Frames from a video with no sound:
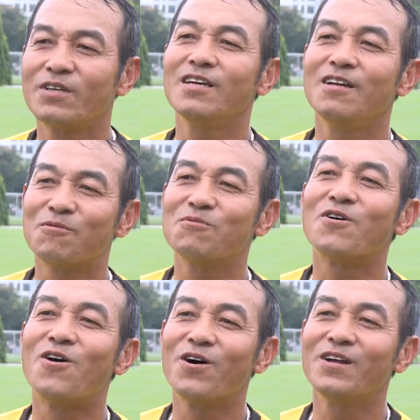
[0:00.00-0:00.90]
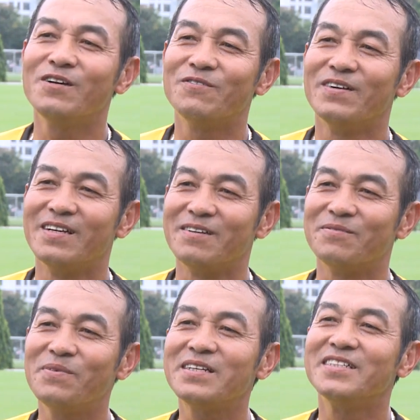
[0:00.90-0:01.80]
nghĩ là cũng khó đấy, về
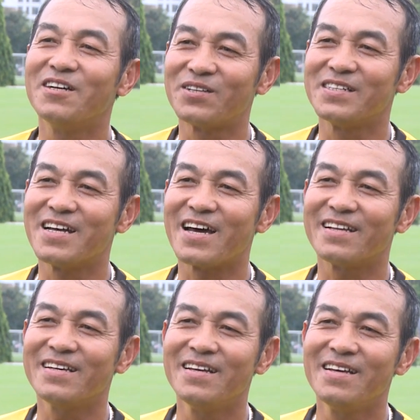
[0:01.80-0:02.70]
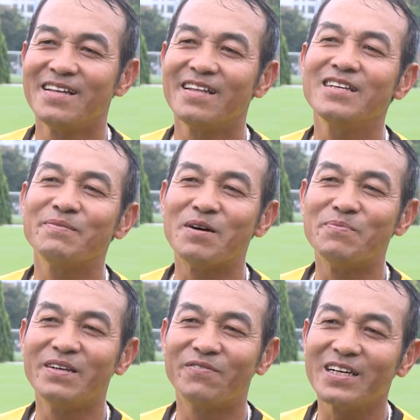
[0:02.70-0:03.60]
mất nhiều thời gian đấy. Thế nhưng mà
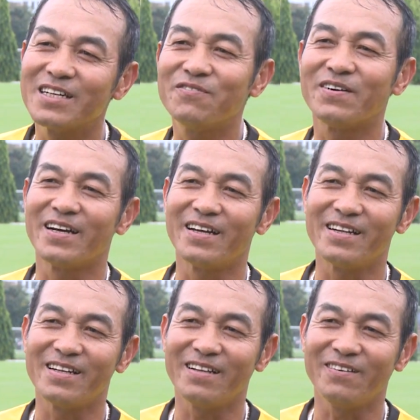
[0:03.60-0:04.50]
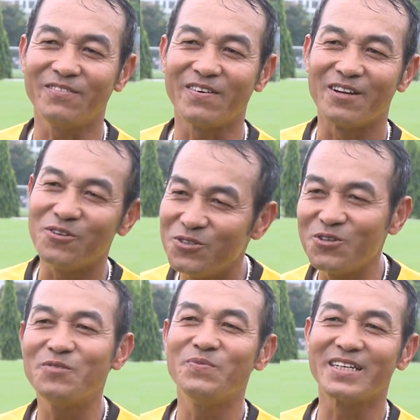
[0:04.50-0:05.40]
mình vẫn cứ phải phải luôn
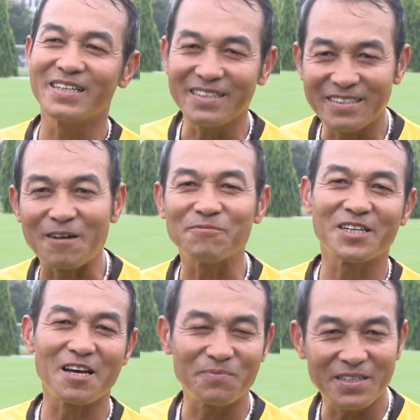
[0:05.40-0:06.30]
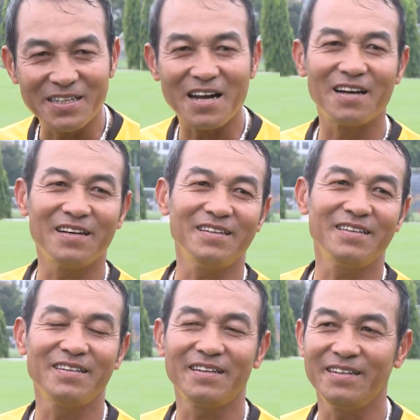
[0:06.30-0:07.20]
luôn mình cứ giám sát, mình cứ
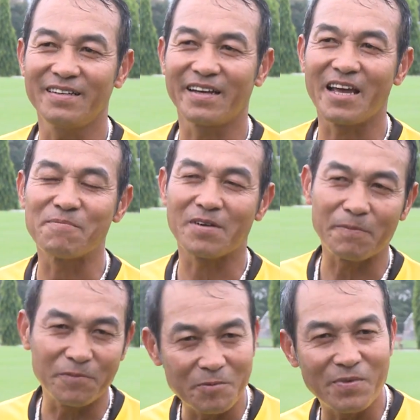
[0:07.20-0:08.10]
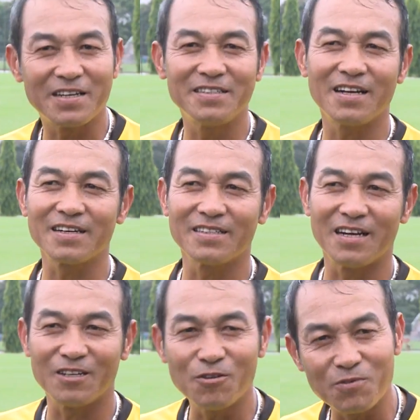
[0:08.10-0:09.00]
kèm cặp, mình cứ nhắc
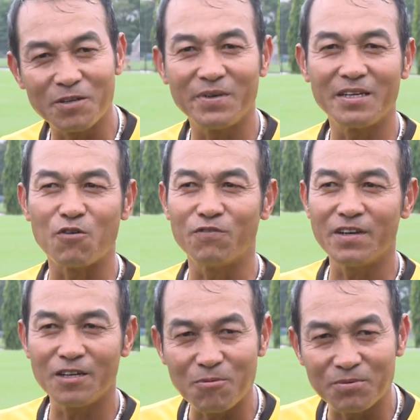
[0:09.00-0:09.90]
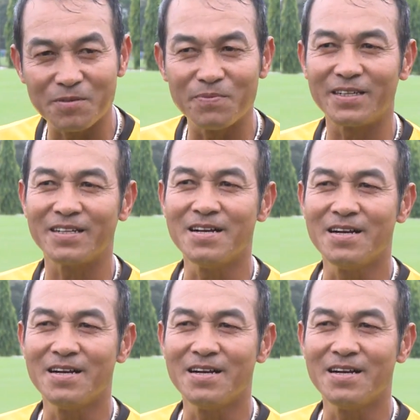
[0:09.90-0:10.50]
nhở, lúc thì mình động viên, lúc thì mình